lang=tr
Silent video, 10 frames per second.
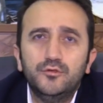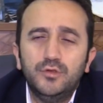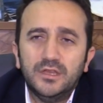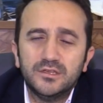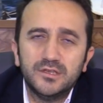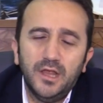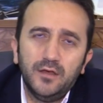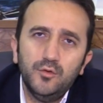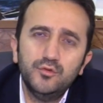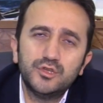tüketiciler
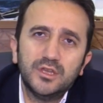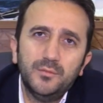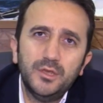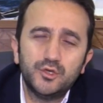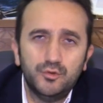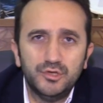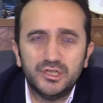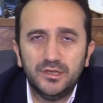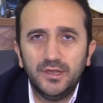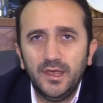3 ya da 5 gün
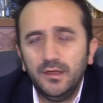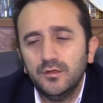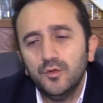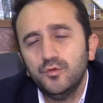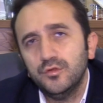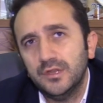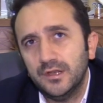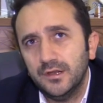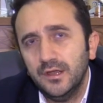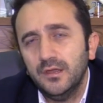içinde
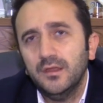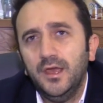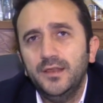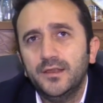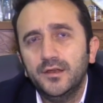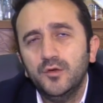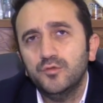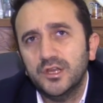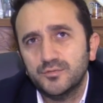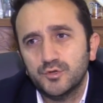ürünlerine ellerine
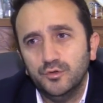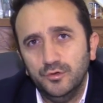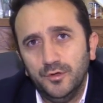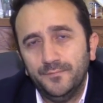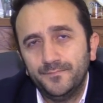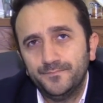ulaşmış oluyor.